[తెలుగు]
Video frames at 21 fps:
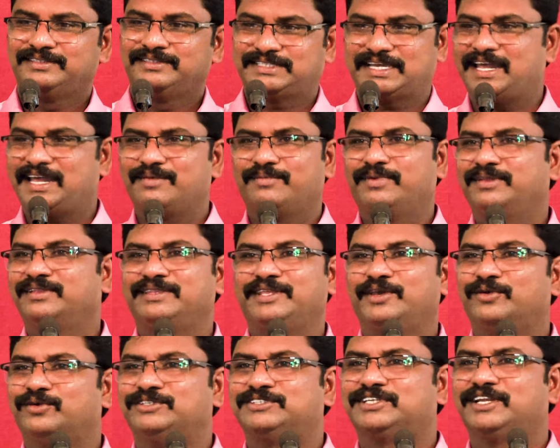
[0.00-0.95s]
చాలామంది
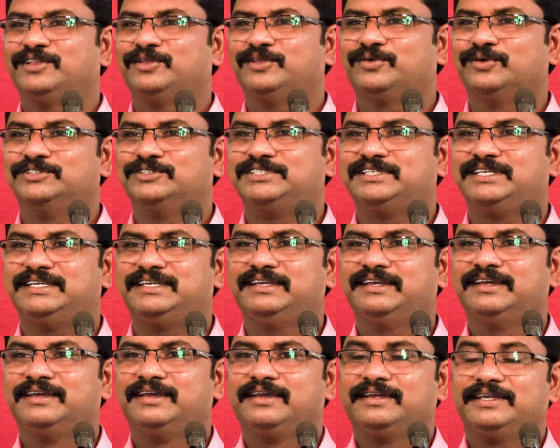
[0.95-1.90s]
దేవుని సన్నిధికి వచ్చి
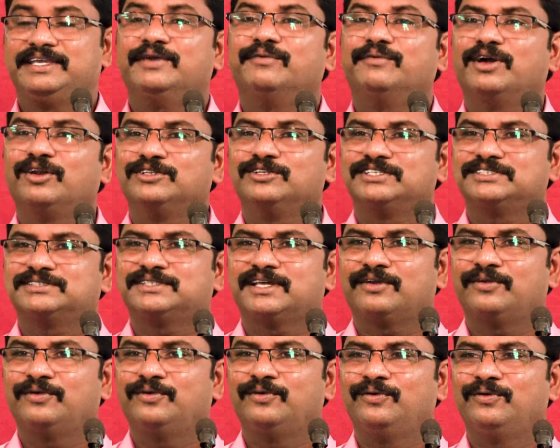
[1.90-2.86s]
ఏం
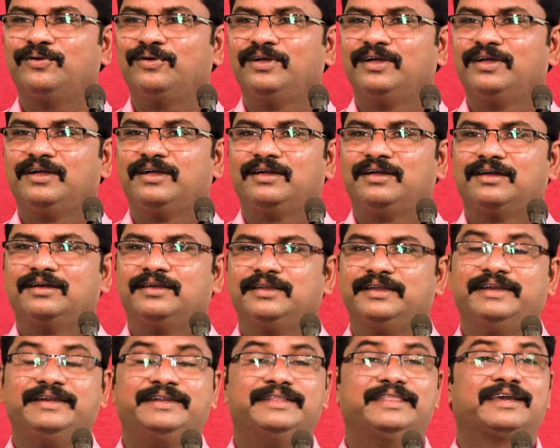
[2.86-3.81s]
ఆలోచిస్తారు
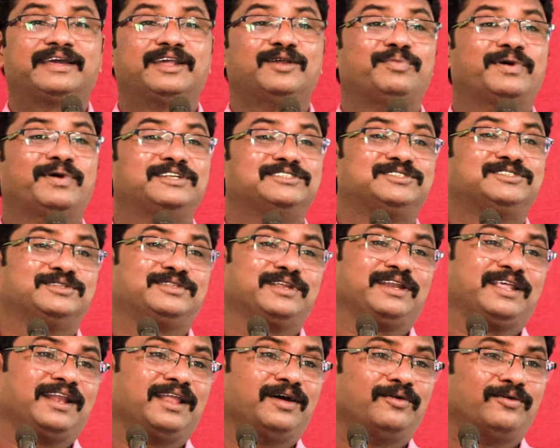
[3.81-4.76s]
ఇంటి దగ్గర
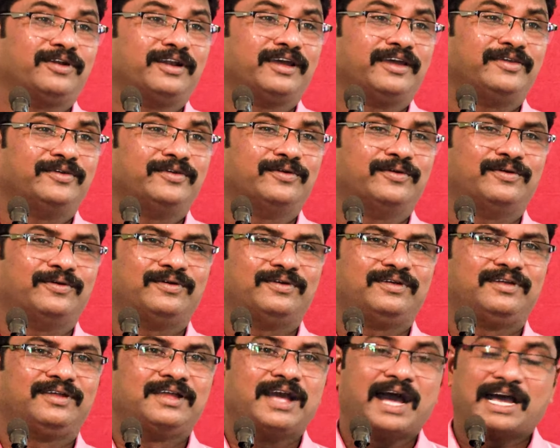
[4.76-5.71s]
పరిస్థితులు ఎలా ఉన్నాయో
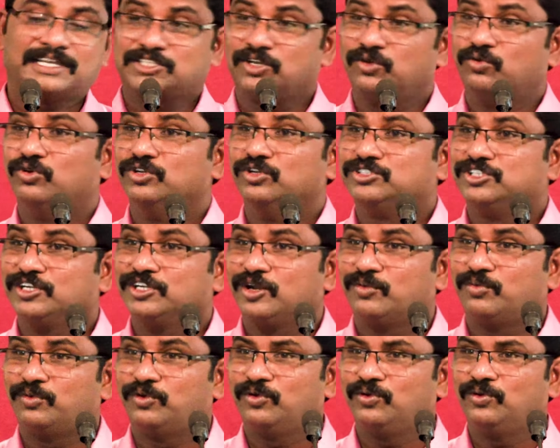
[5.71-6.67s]
అసలు
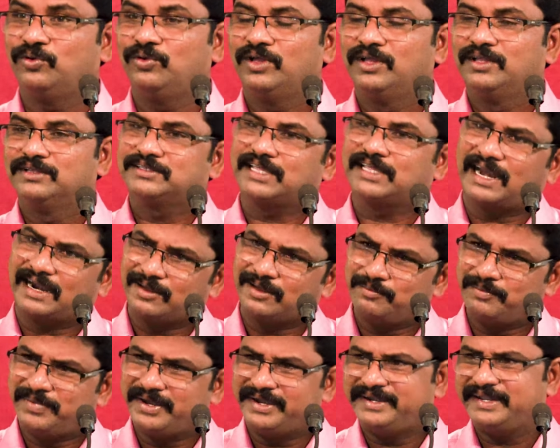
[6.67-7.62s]
వచ్చేటప్పుడు తాళం
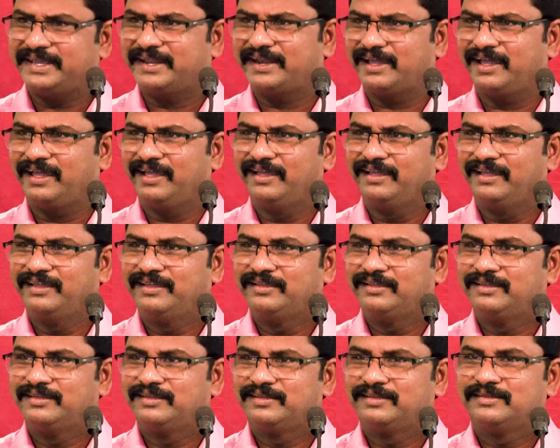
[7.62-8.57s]
పెట్టానా
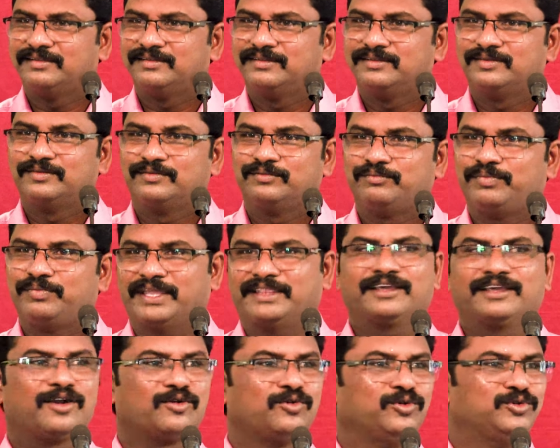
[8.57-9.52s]

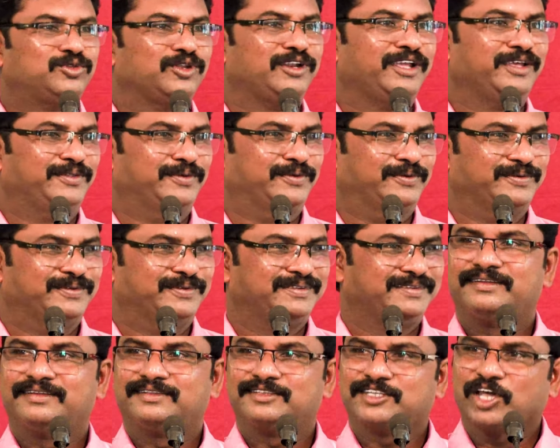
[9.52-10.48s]
పెద్దగా గుర్తులేదు
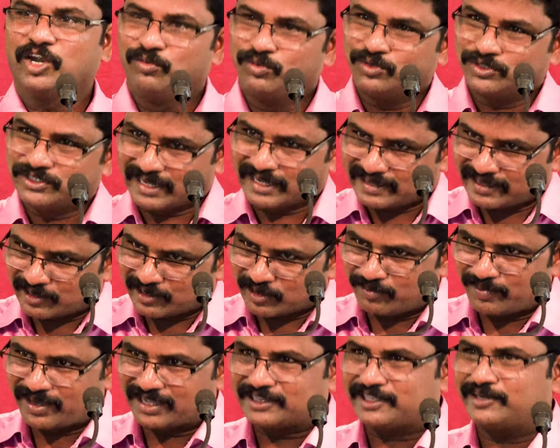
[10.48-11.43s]
తలుపు దగ్గరకు
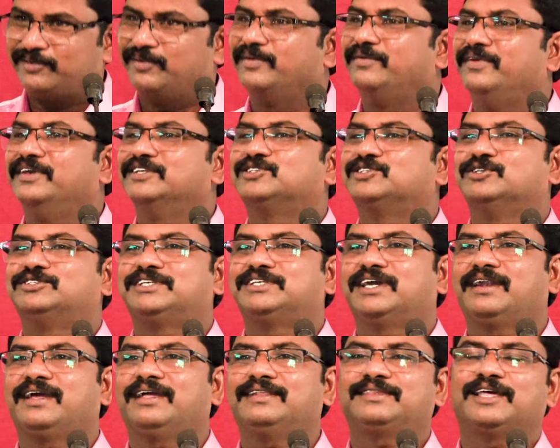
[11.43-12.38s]
మాత్రమే వేసి
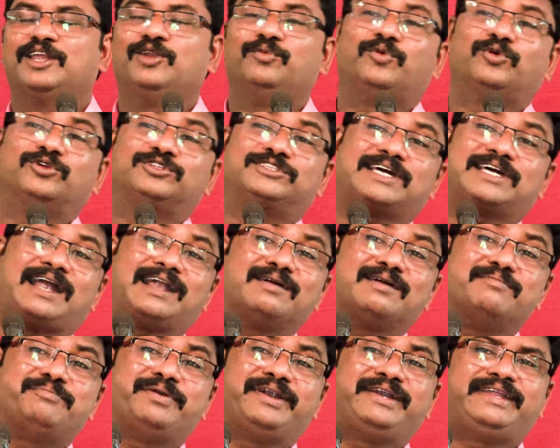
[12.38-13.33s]
వచ్చానా తలుపుకు
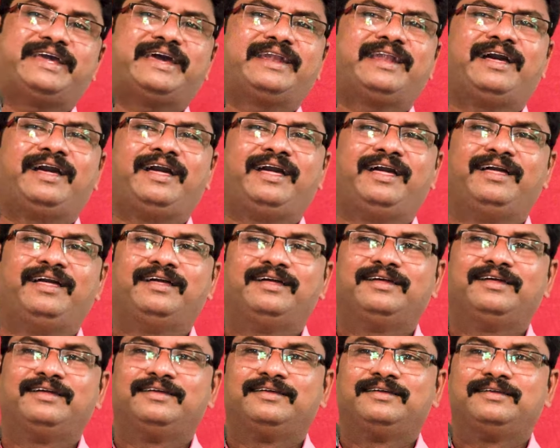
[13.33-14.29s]
తాళం పెట్టానా
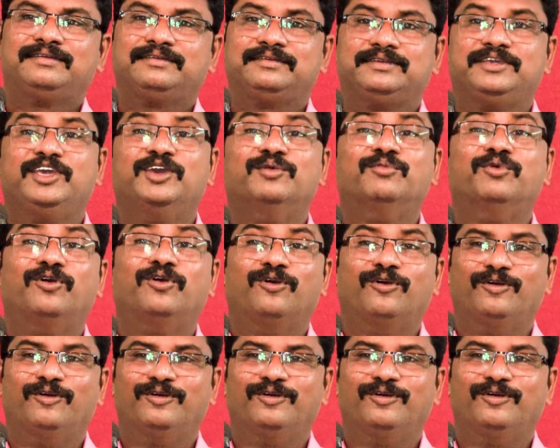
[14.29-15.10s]
ఏమో